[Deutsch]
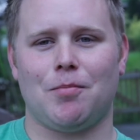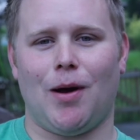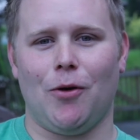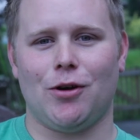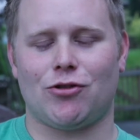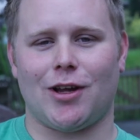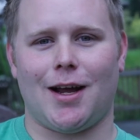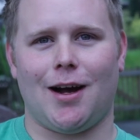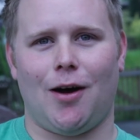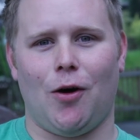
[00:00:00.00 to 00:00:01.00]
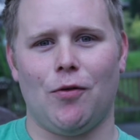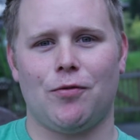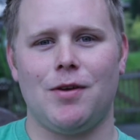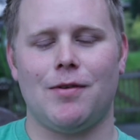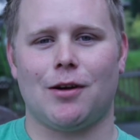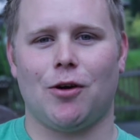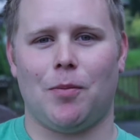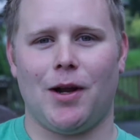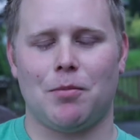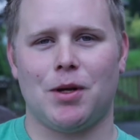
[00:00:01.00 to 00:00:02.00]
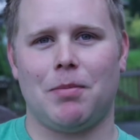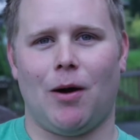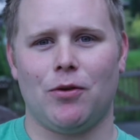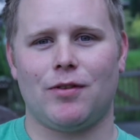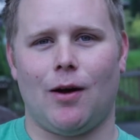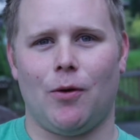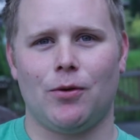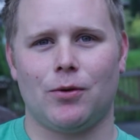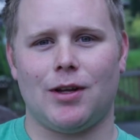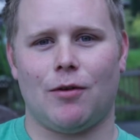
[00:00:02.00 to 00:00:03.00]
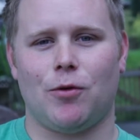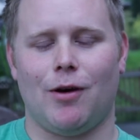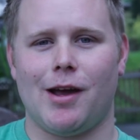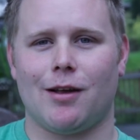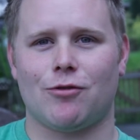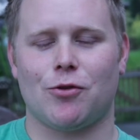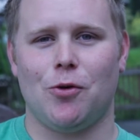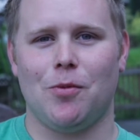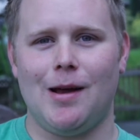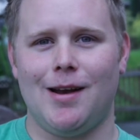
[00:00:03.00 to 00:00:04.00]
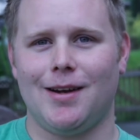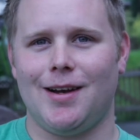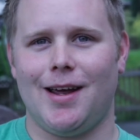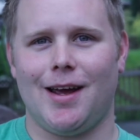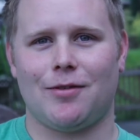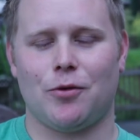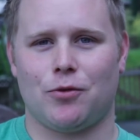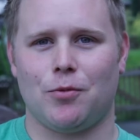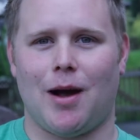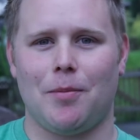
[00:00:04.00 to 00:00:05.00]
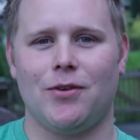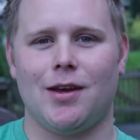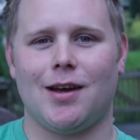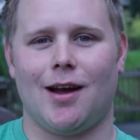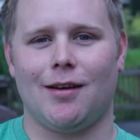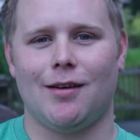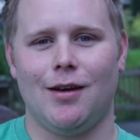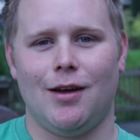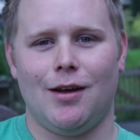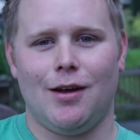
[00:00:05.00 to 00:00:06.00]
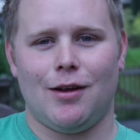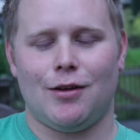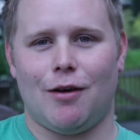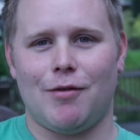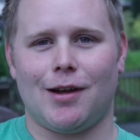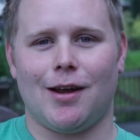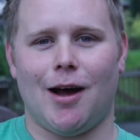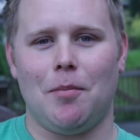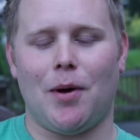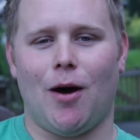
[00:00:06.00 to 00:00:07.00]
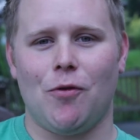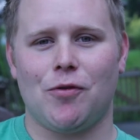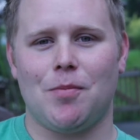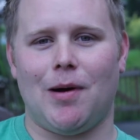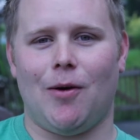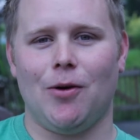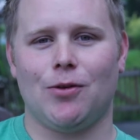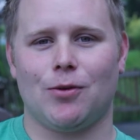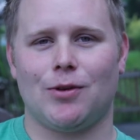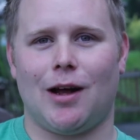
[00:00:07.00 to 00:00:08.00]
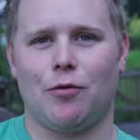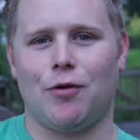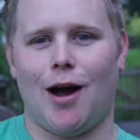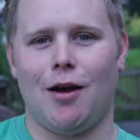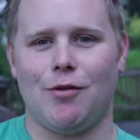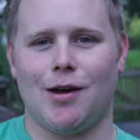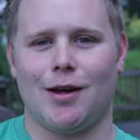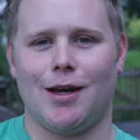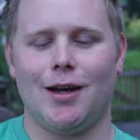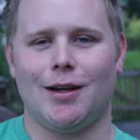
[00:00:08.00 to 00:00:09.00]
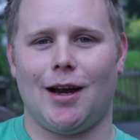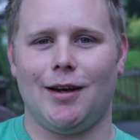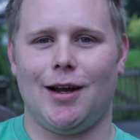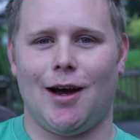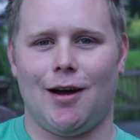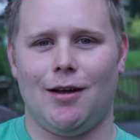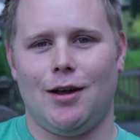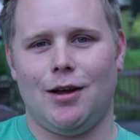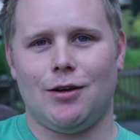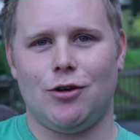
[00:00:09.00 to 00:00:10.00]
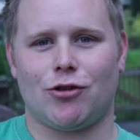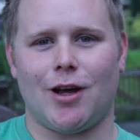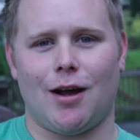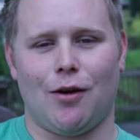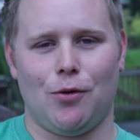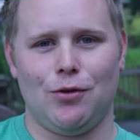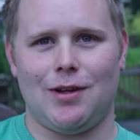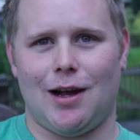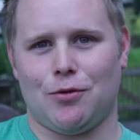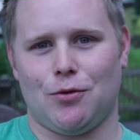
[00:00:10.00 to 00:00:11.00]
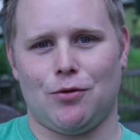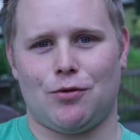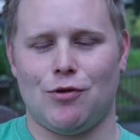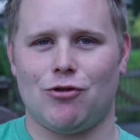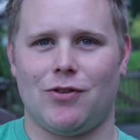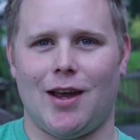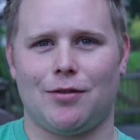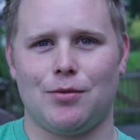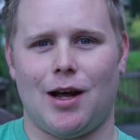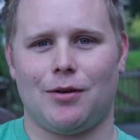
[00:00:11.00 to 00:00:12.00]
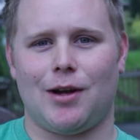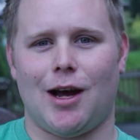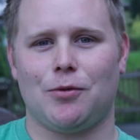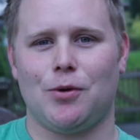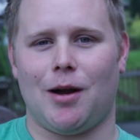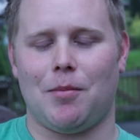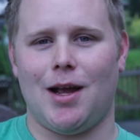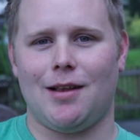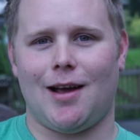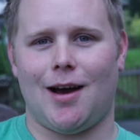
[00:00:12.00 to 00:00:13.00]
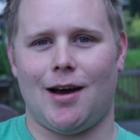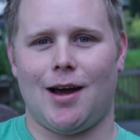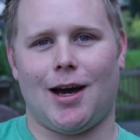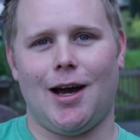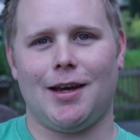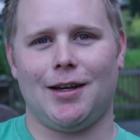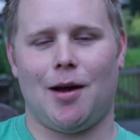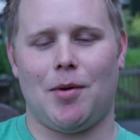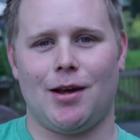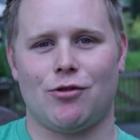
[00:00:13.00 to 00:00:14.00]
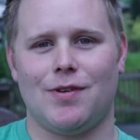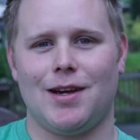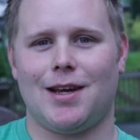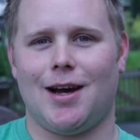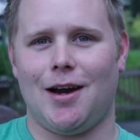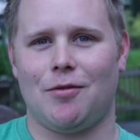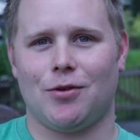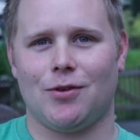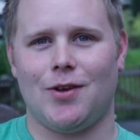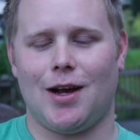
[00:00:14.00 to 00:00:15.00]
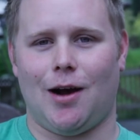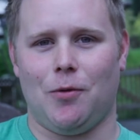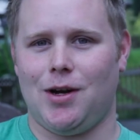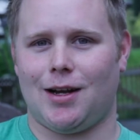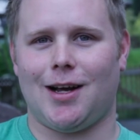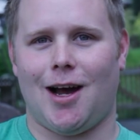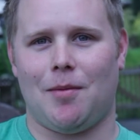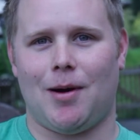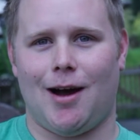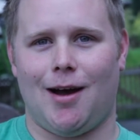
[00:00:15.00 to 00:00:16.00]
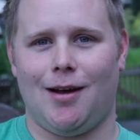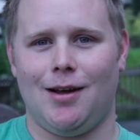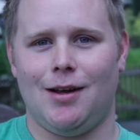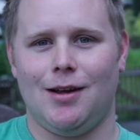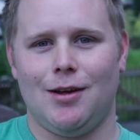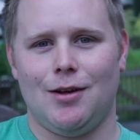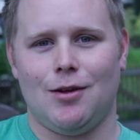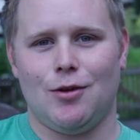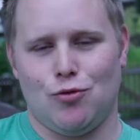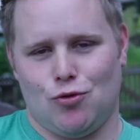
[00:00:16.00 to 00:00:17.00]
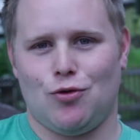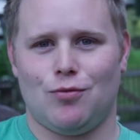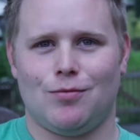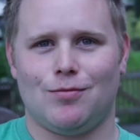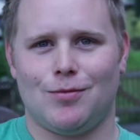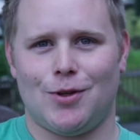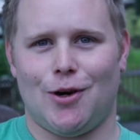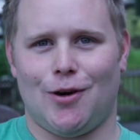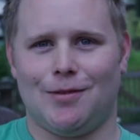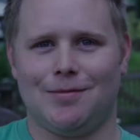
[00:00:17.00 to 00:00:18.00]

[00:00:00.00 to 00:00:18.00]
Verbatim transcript: bauen die Strecke auf, die wird komplett mit Bauzaun und davor werden Strohwälle gelegt zum Absichern. Da wird eine Rampe aufgebaut und dann fahren wir gegeneinander die Strecke runter, so zwischen 600 und 800 Meter, erreichen dabei Geschwindigkeiten von ca. 100 km/h. Ja,